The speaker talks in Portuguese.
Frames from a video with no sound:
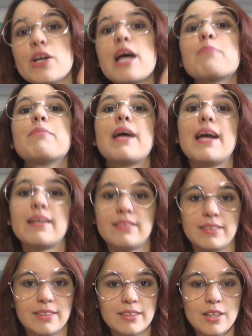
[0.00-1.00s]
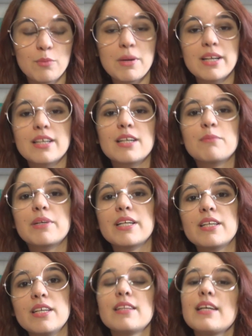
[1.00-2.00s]
foi aberta, que é uma
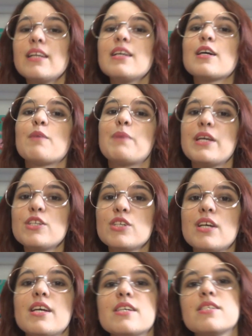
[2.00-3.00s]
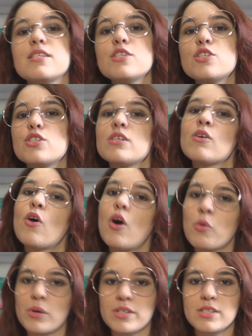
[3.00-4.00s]
câmara que tecnicamente existe em
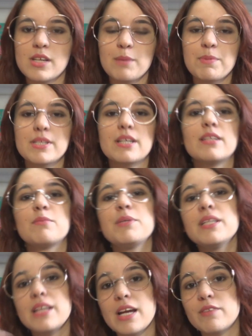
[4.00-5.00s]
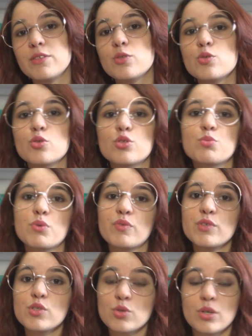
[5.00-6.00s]
Hogwarts, apesar da Minerva e dos outros
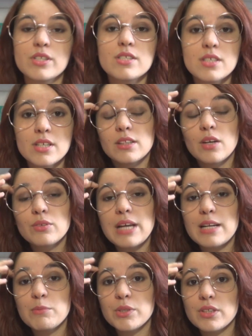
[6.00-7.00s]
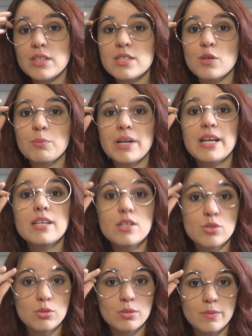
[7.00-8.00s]
professores não darem muita atenção para
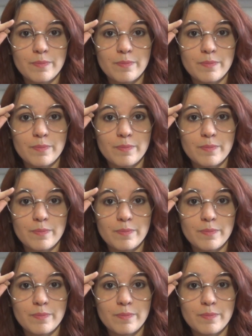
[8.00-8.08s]
isso.